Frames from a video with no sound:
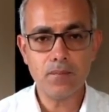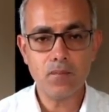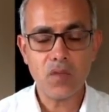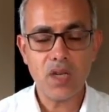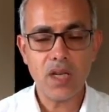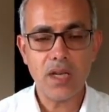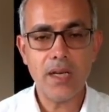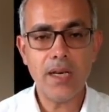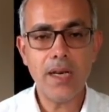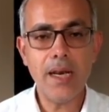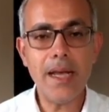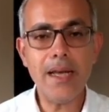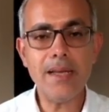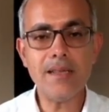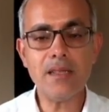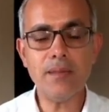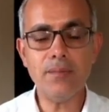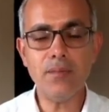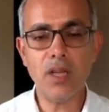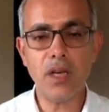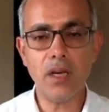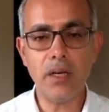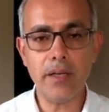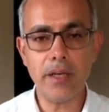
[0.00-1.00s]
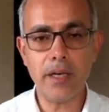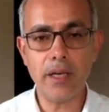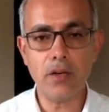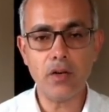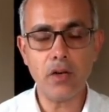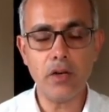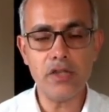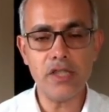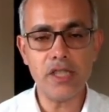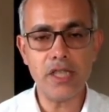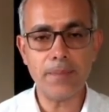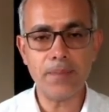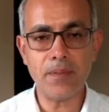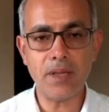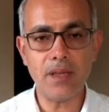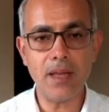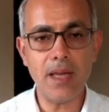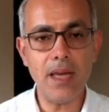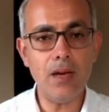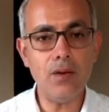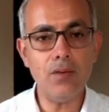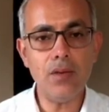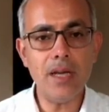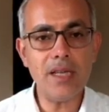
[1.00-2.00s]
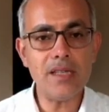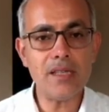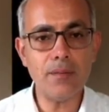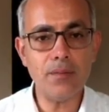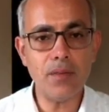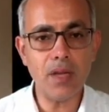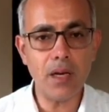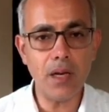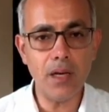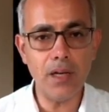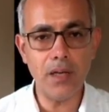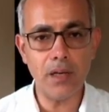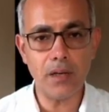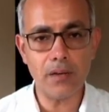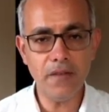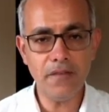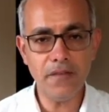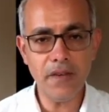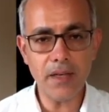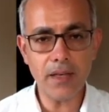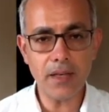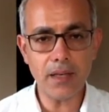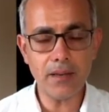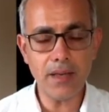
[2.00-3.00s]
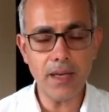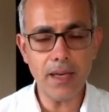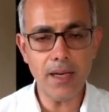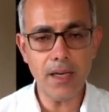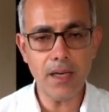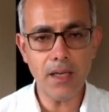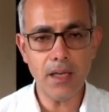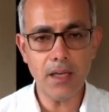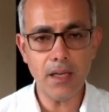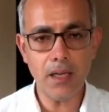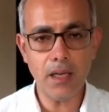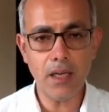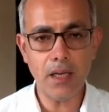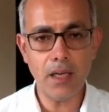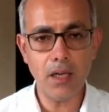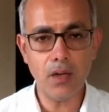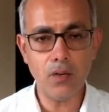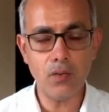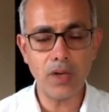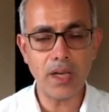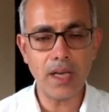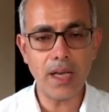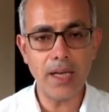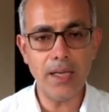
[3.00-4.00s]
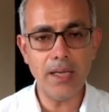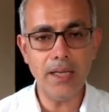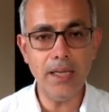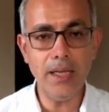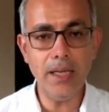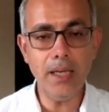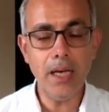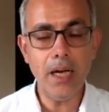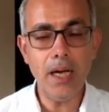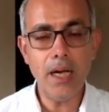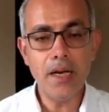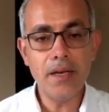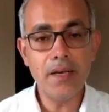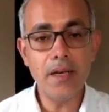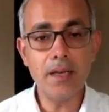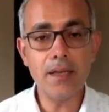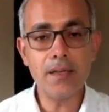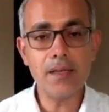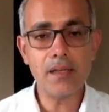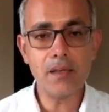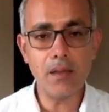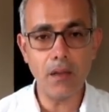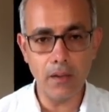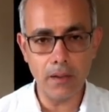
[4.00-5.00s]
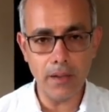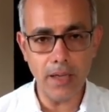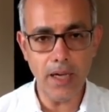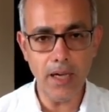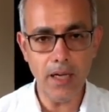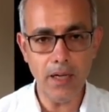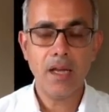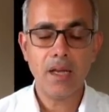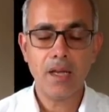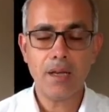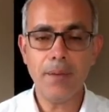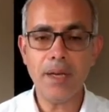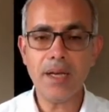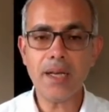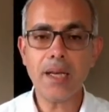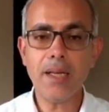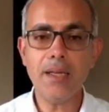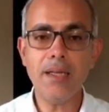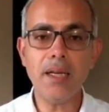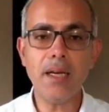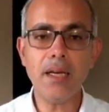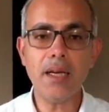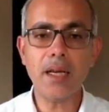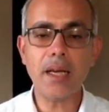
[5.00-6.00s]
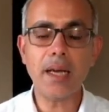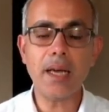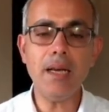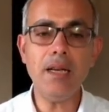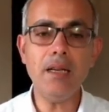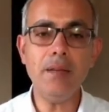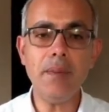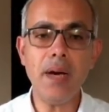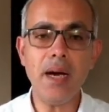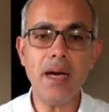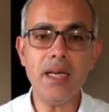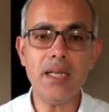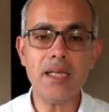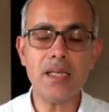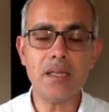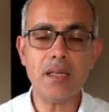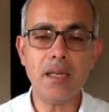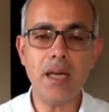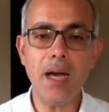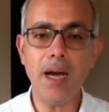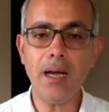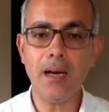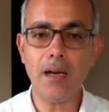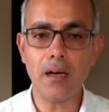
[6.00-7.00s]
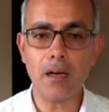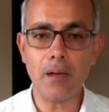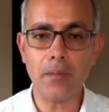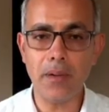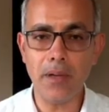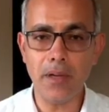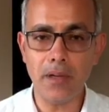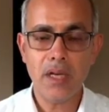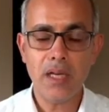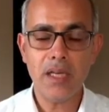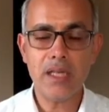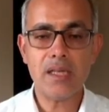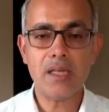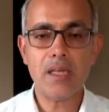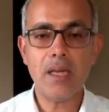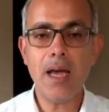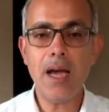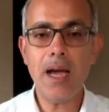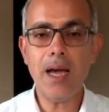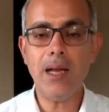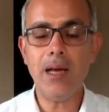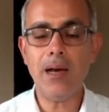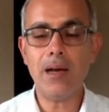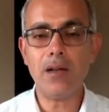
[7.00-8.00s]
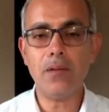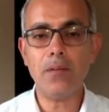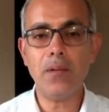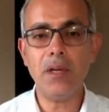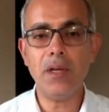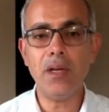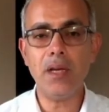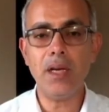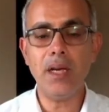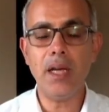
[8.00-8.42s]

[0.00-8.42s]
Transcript: لازم نغير الكونسبت ده ولازم نغير الفكر ده آه، ونخليه للصالح كمان خلينا نتكلم عن السياحه العربيه السياحه العربيه اللي